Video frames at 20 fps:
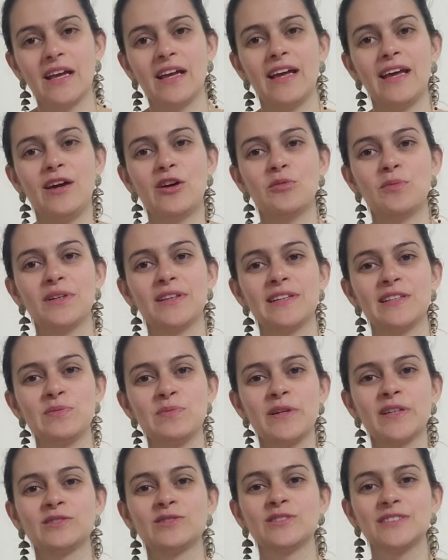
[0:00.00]
É uma das
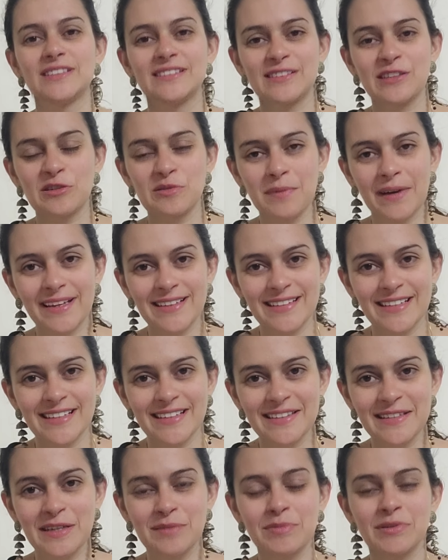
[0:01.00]
perguntas que eu mais
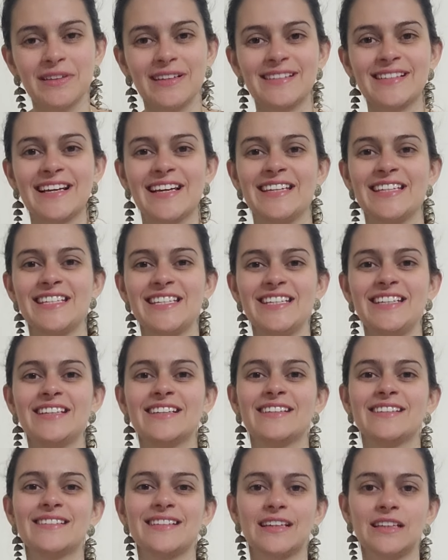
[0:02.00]
recebo nas
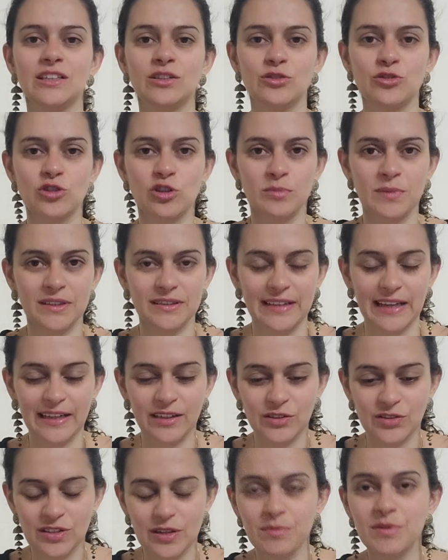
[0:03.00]
caixinhas, aqui nos
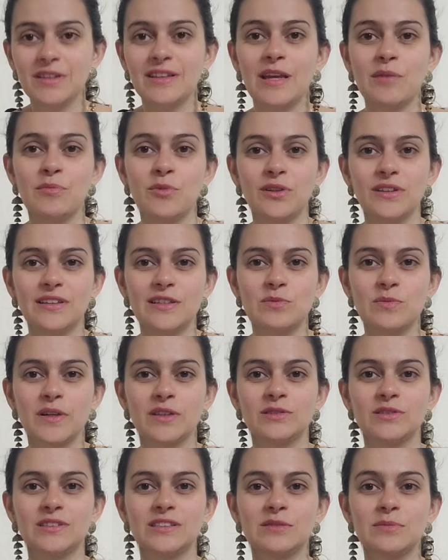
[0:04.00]
comentários, sempre tem muitas
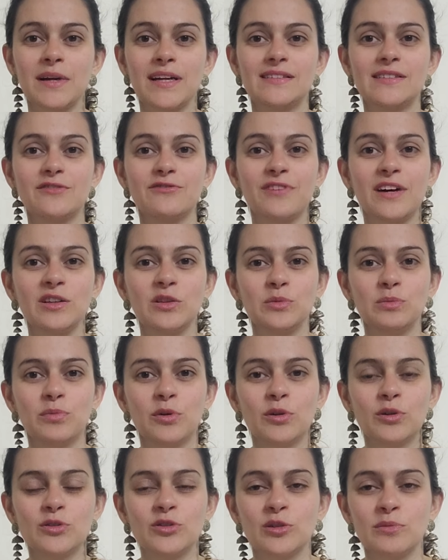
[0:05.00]
perguntas. Márcia, fala um
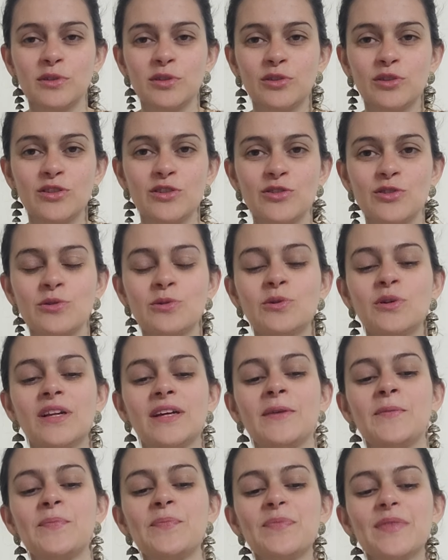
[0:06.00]
pouco sobre Noite
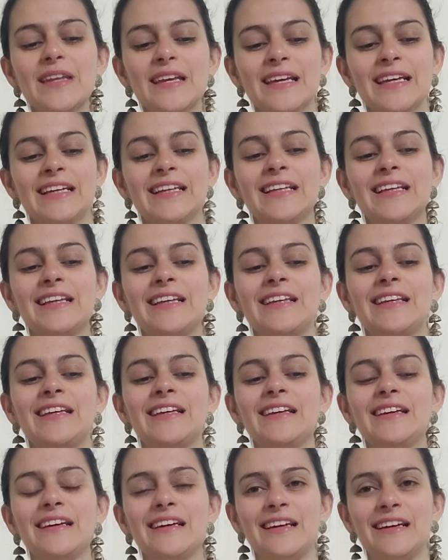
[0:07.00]
Escura.
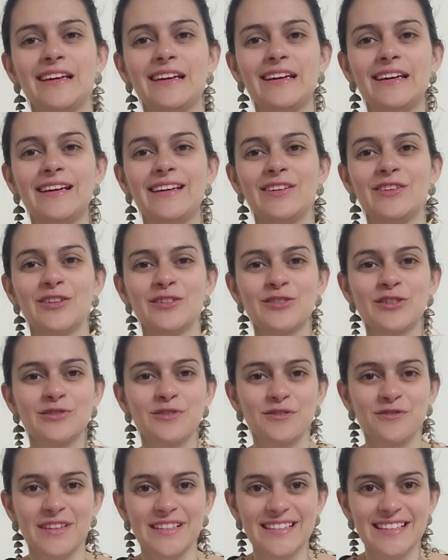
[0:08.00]
E uh, eu
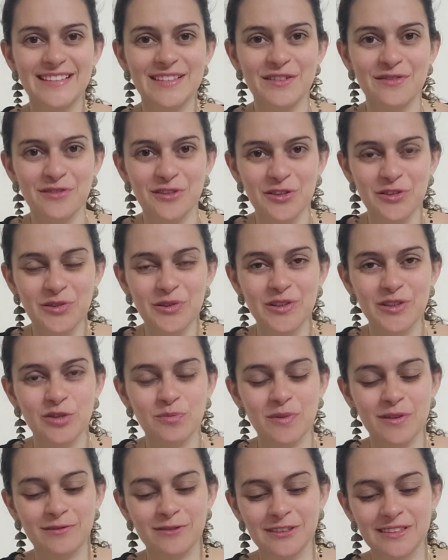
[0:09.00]
resolvi fazer esse vídeo
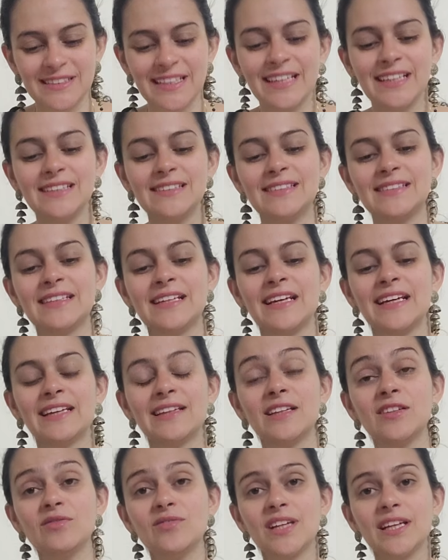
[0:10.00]
hoje para vocês.
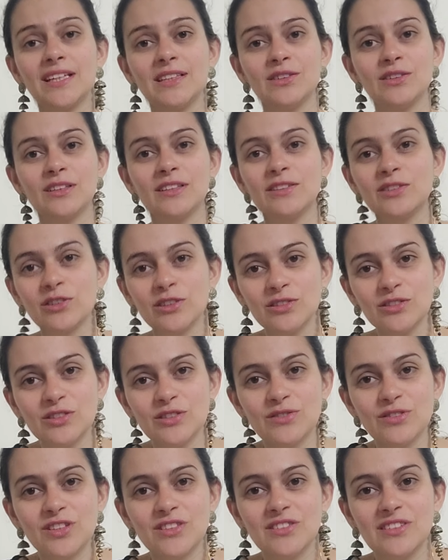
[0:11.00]
Lembrando que
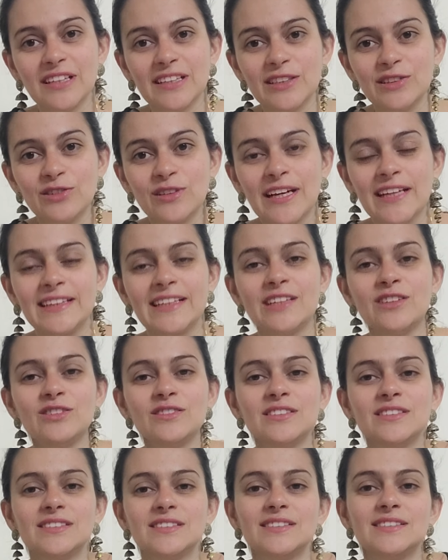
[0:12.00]
todos os vídeos aqui do
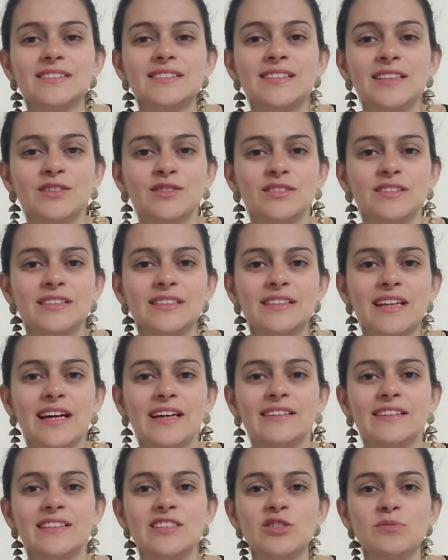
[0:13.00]
canal não se
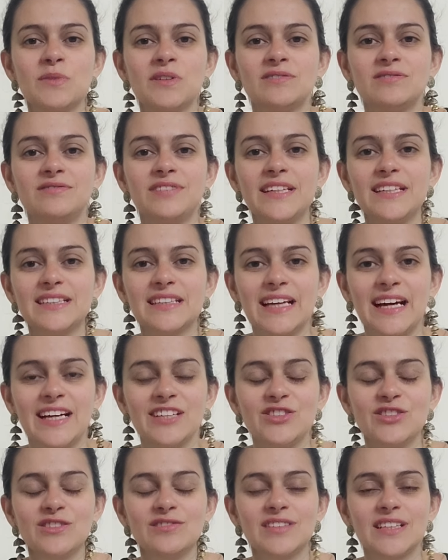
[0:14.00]
trata de uma
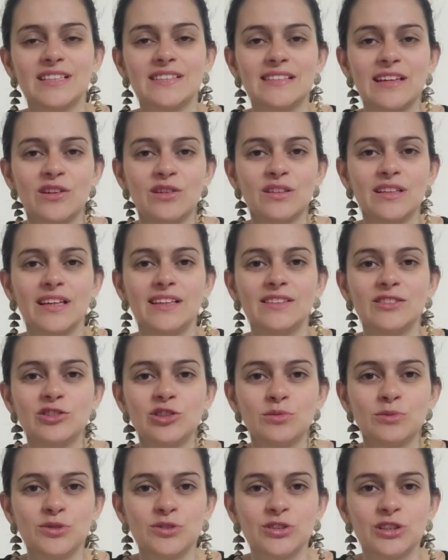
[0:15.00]
verdade universal, quem
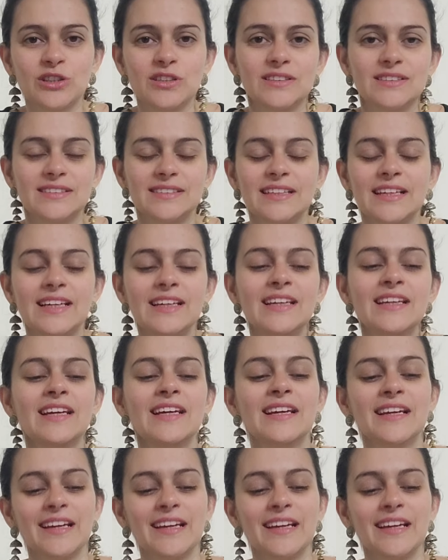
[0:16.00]
somos nós, né?